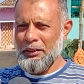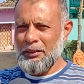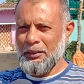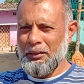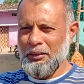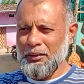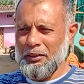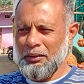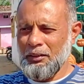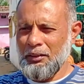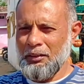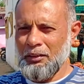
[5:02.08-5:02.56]
एक
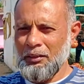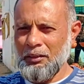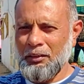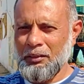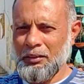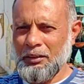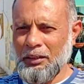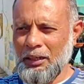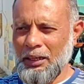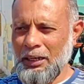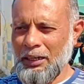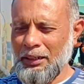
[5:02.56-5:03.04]

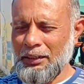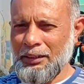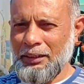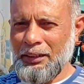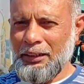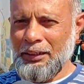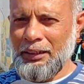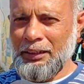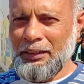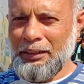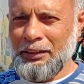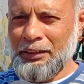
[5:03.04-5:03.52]
कला
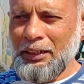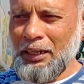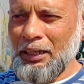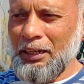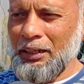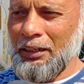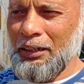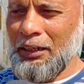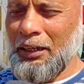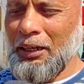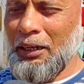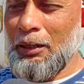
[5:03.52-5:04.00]
का एक
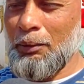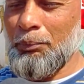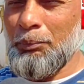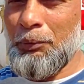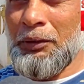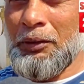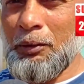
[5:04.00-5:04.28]
नायाब